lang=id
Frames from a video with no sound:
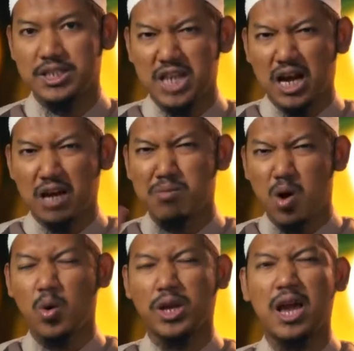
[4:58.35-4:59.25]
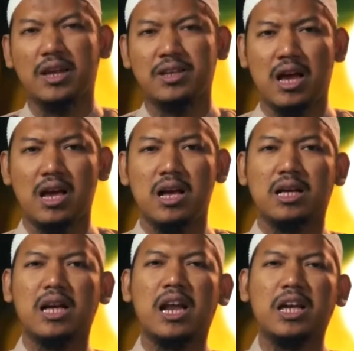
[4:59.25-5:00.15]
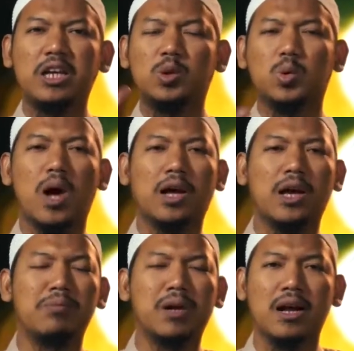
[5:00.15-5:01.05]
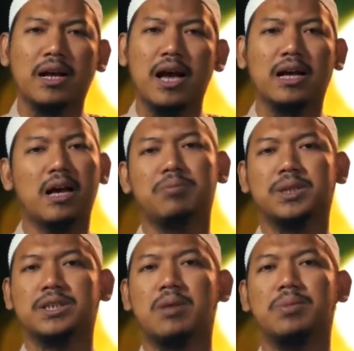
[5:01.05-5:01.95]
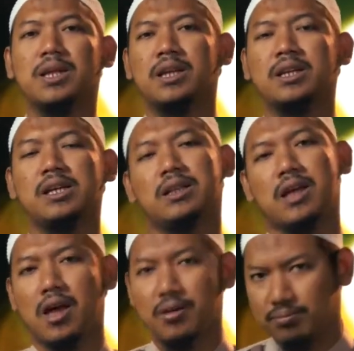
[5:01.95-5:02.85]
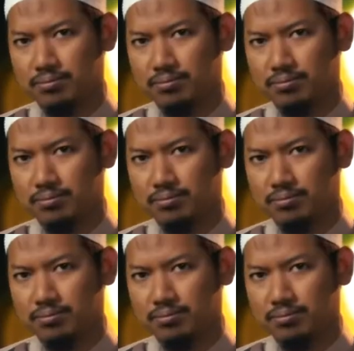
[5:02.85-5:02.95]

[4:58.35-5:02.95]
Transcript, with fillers: Jangan mengoyaknya karena itu akan merenggangkan persahabatan kita.